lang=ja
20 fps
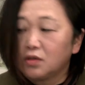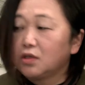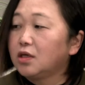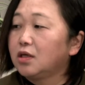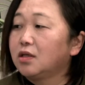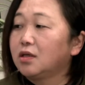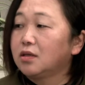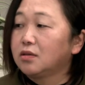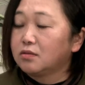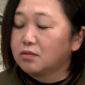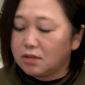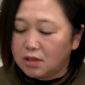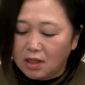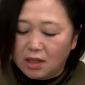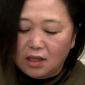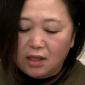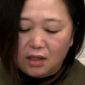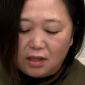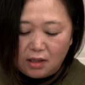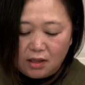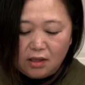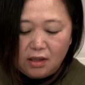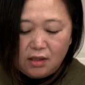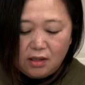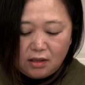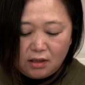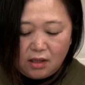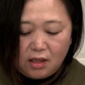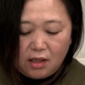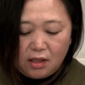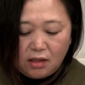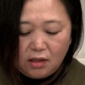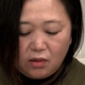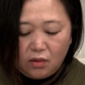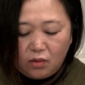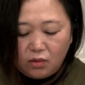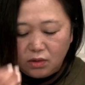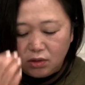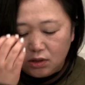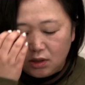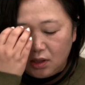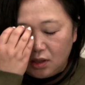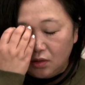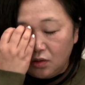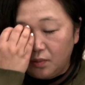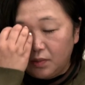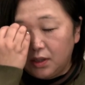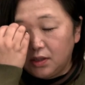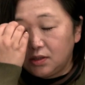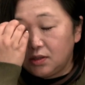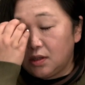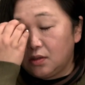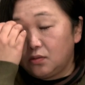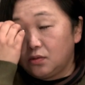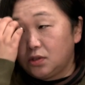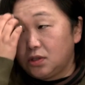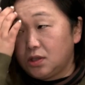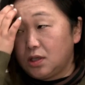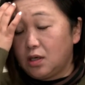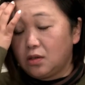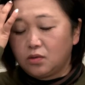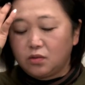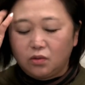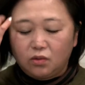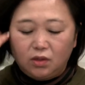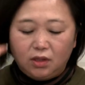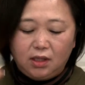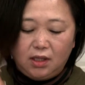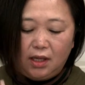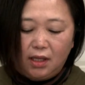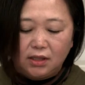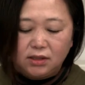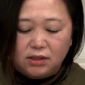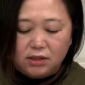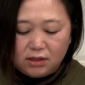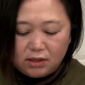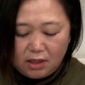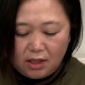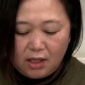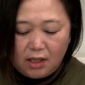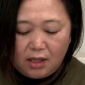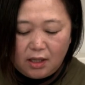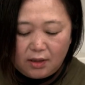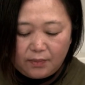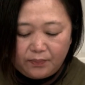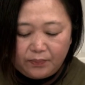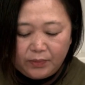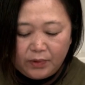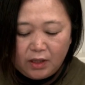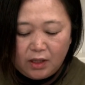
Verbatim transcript: ていたので、で日本茶アドバイザーの資格を生かして、